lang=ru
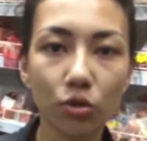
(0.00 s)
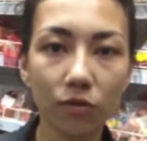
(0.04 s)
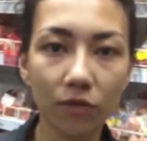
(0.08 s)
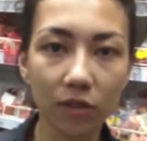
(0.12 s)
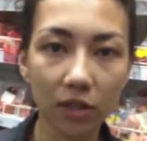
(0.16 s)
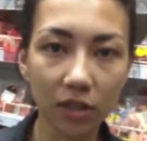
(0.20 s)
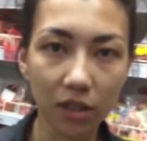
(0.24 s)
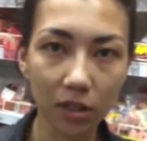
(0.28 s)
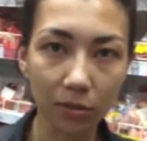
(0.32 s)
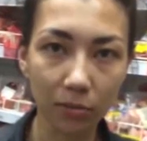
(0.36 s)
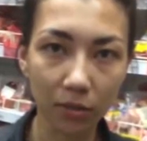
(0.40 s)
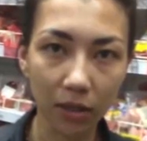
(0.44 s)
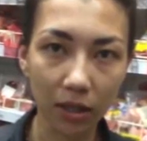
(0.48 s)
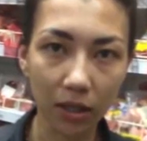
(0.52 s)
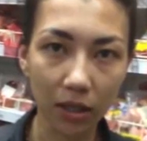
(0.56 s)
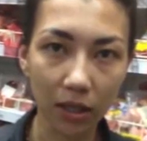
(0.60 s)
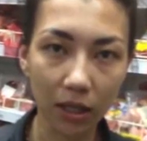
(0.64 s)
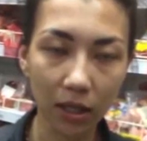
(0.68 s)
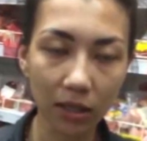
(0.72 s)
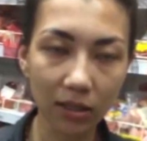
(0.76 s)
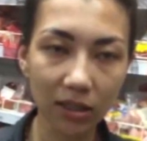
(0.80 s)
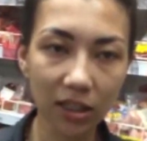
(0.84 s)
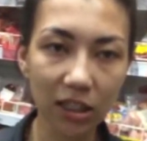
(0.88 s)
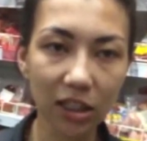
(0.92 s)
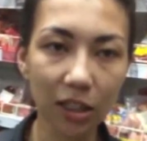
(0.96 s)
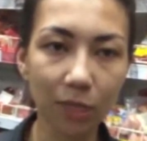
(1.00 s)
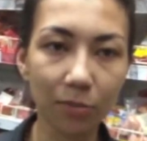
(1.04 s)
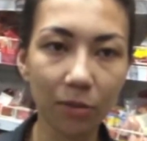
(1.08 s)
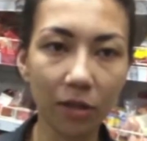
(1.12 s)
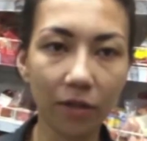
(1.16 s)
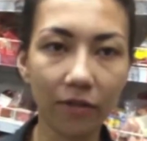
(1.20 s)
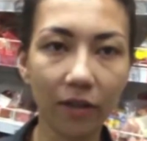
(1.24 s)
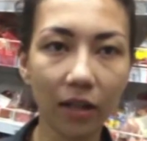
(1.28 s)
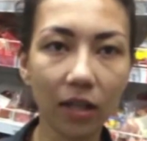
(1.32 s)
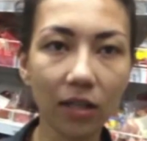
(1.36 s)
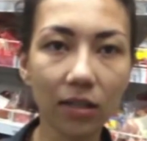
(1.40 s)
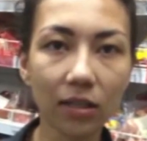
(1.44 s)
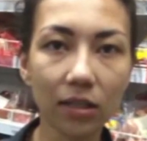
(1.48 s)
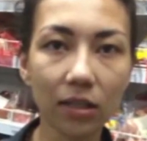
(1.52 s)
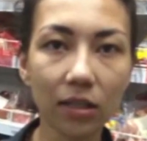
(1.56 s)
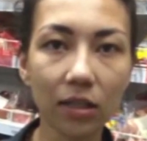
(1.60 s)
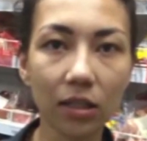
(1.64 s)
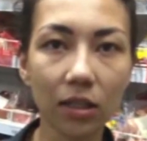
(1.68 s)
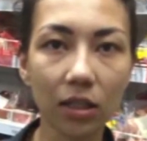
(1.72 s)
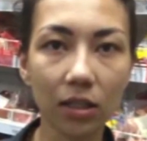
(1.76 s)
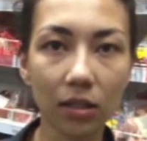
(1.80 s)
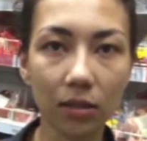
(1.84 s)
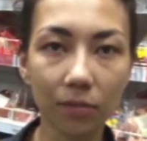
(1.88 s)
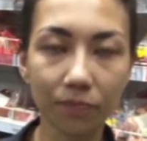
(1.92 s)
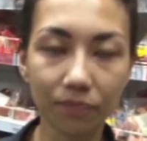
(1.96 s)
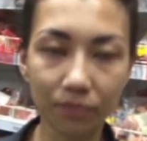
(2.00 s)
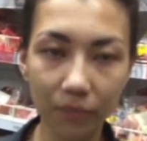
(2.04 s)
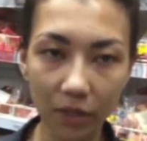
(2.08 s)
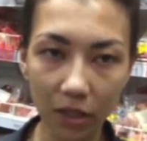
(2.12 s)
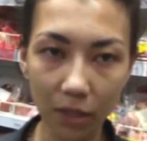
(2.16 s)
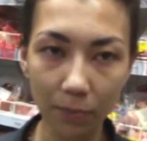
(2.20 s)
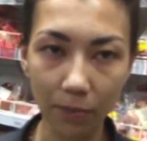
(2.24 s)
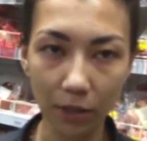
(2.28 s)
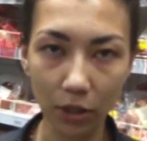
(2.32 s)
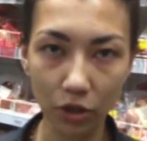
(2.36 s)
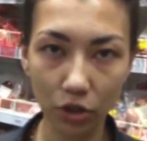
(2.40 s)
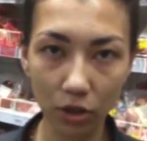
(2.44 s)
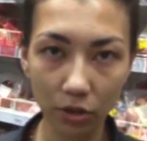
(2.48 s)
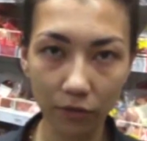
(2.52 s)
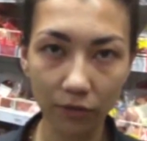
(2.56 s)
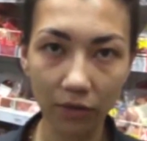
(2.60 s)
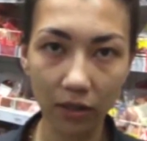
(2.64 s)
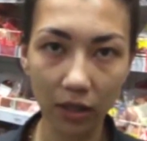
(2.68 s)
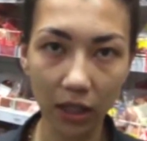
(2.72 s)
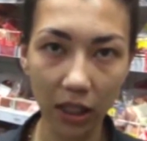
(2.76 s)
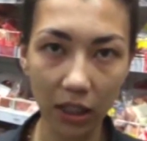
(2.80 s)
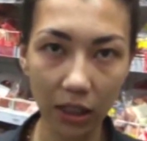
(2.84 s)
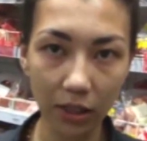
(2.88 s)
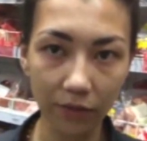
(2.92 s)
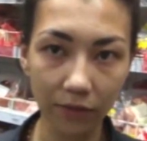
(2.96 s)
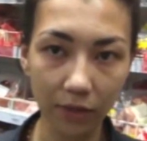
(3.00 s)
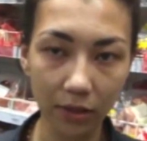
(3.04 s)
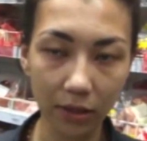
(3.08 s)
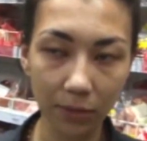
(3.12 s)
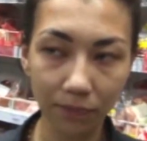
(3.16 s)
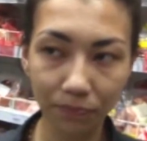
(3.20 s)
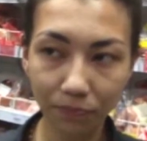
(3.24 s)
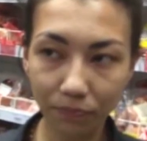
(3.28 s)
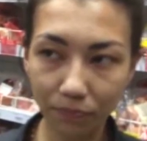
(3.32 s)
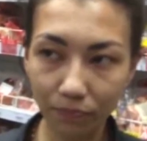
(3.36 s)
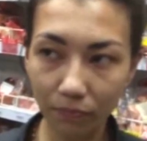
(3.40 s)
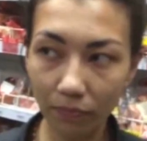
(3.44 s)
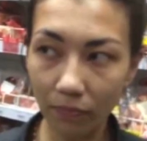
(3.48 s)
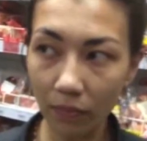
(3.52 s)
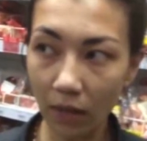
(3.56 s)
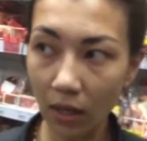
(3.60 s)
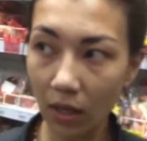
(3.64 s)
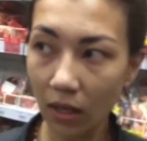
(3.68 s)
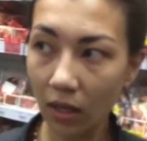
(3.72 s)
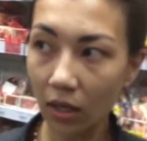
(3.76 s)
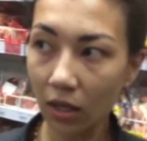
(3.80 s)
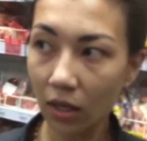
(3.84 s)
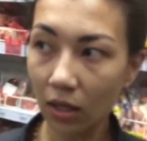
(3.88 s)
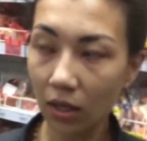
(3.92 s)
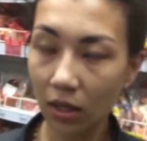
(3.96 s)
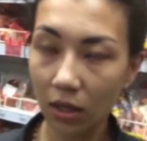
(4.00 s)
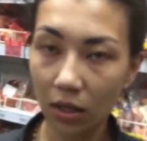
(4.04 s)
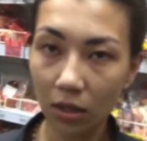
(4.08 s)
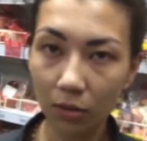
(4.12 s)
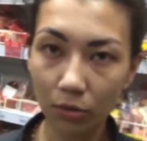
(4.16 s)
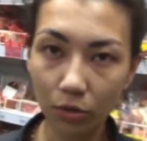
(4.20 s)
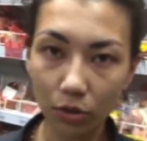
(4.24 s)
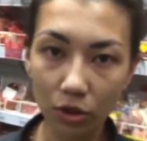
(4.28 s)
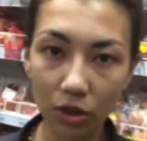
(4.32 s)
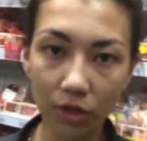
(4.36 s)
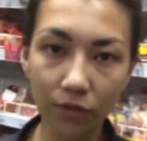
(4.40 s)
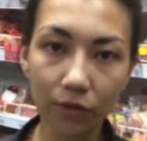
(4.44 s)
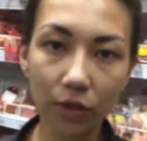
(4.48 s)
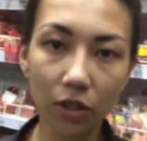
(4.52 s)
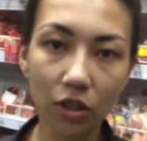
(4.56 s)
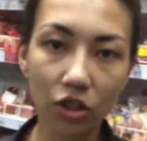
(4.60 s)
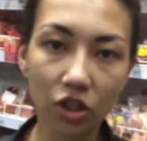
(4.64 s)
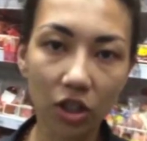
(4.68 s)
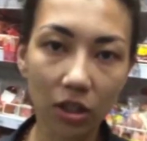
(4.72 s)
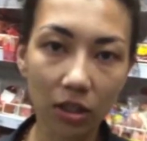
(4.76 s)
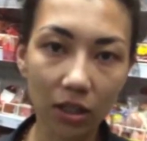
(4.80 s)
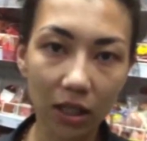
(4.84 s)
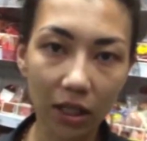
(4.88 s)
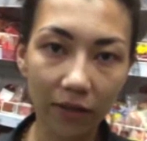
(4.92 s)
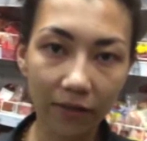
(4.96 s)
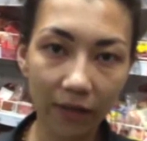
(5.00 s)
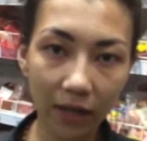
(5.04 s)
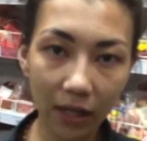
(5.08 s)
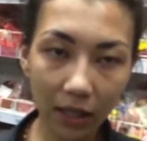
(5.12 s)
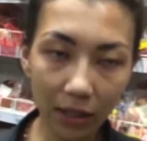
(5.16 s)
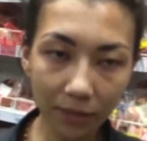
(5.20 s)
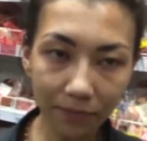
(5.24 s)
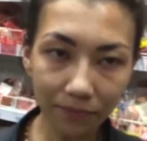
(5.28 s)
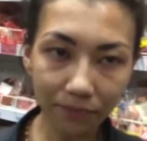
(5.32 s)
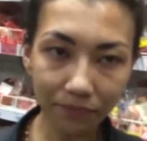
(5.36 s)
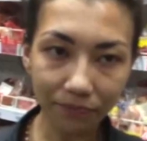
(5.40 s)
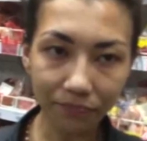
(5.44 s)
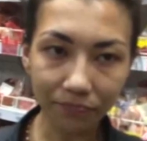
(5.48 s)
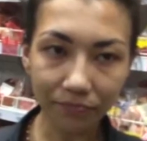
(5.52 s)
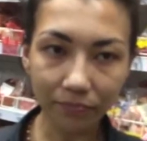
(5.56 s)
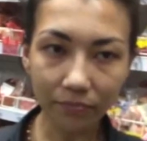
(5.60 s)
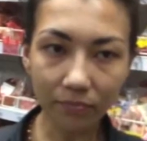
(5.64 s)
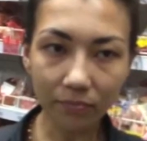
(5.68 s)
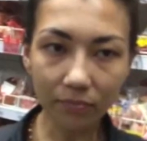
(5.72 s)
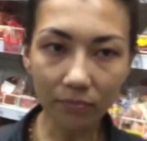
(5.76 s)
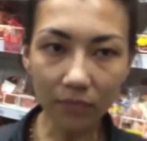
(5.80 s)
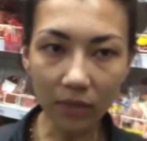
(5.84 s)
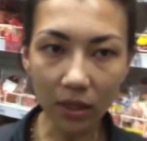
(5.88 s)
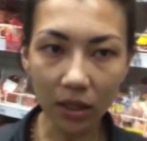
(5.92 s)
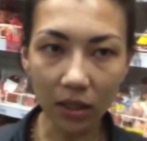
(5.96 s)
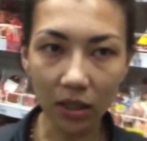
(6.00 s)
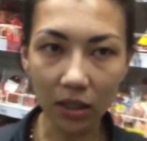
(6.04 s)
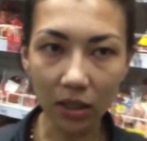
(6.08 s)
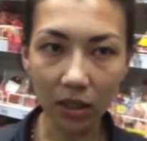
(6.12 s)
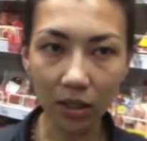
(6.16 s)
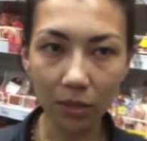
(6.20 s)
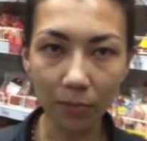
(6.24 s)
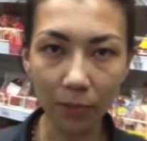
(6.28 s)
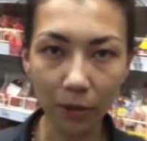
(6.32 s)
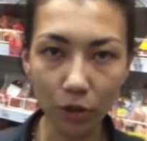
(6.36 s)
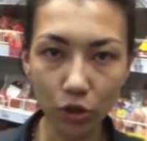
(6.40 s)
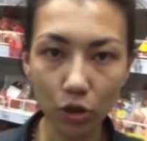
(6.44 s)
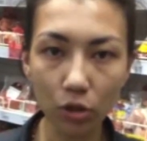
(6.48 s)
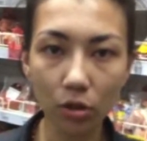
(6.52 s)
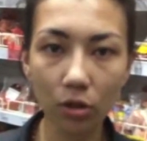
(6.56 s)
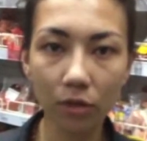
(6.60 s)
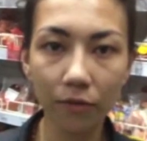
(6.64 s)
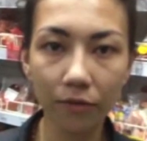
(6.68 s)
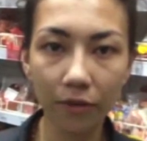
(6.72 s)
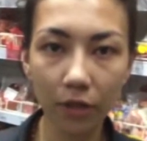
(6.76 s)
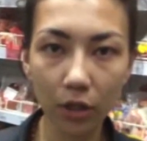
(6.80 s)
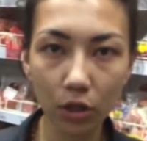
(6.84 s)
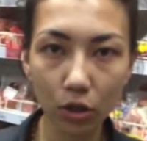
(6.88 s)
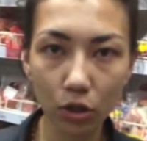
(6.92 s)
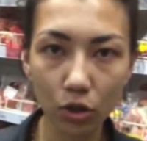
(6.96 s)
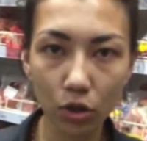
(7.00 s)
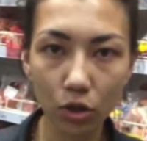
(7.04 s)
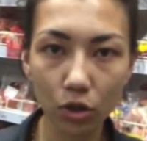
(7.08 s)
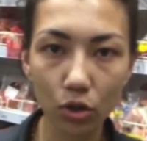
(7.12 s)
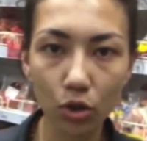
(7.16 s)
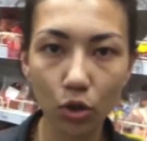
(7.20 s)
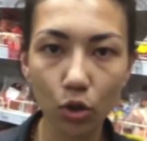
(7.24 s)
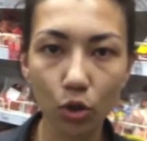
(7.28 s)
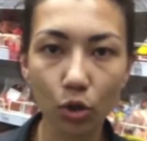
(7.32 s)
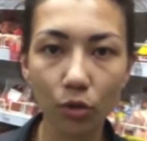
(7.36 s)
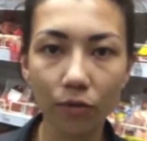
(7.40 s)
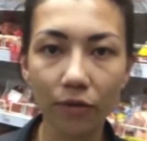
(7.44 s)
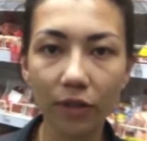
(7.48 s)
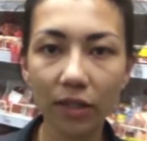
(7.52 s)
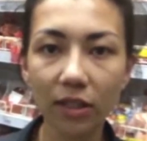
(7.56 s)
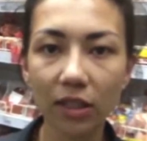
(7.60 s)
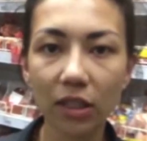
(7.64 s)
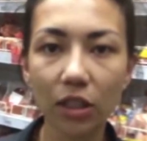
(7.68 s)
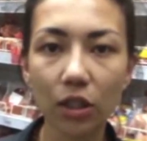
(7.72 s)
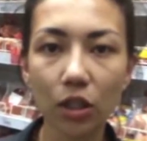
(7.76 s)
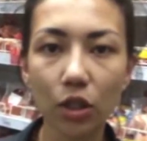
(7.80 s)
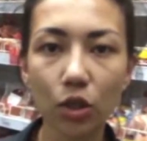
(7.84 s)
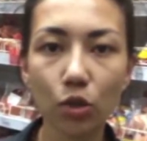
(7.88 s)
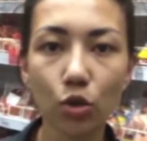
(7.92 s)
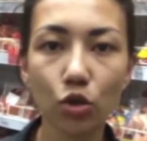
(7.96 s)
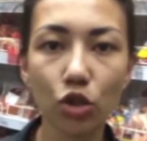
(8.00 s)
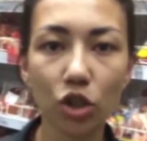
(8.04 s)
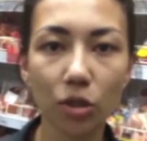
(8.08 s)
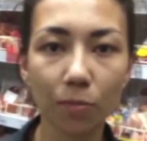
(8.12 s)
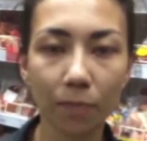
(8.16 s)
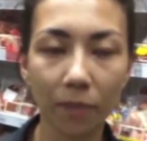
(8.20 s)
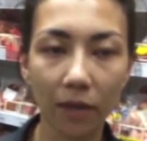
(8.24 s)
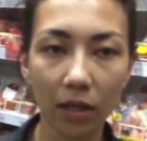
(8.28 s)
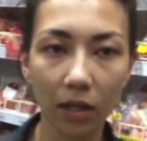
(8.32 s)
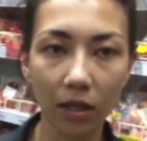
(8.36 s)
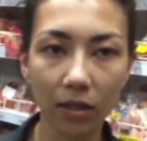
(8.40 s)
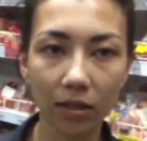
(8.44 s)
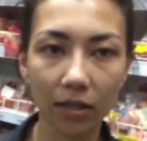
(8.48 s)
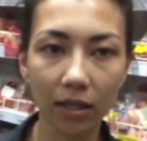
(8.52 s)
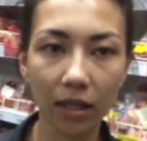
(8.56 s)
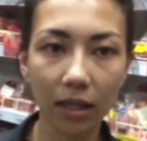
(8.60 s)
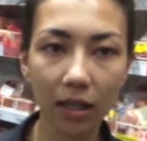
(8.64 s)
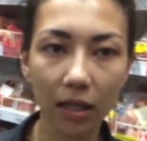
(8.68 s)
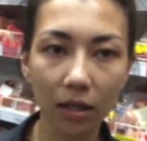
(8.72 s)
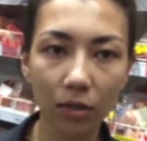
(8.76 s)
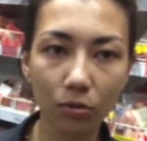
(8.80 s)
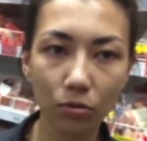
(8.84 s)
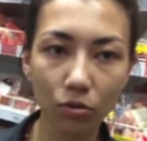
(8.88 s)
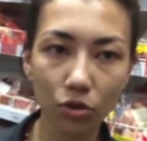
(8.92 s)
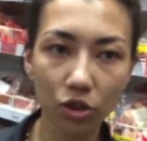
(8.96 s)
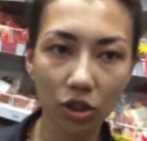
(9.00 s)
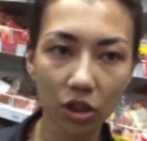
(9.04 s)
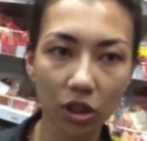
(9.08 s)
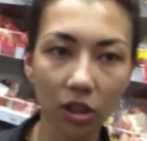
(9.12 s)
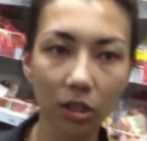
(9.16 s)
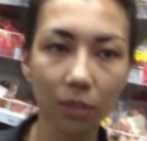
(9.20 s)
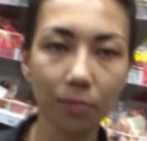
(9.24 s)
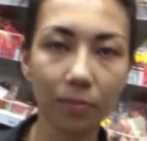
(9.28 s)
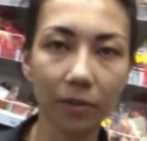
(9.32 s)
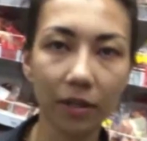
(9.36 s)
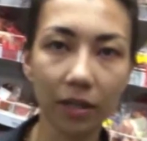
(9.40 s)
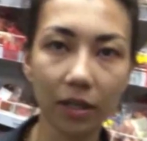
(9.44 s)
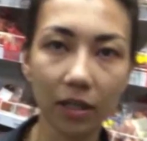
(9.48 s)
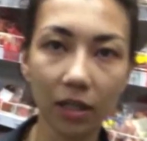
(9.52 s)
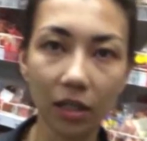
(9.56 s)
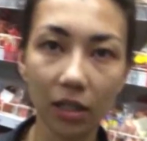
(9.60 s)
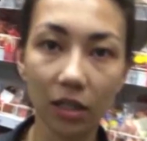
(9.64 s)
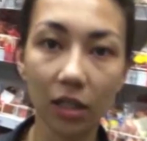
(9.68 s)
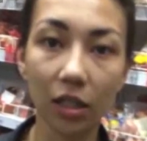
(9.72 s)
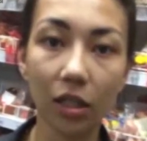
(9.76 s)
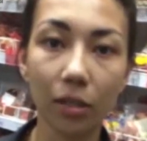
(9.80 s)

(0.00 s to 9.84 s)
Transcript: увидел меня, засомневался и прошел выкладывать. То есть выложил товар, э, пошел к выходу, но выйти не успел, так как уже приехал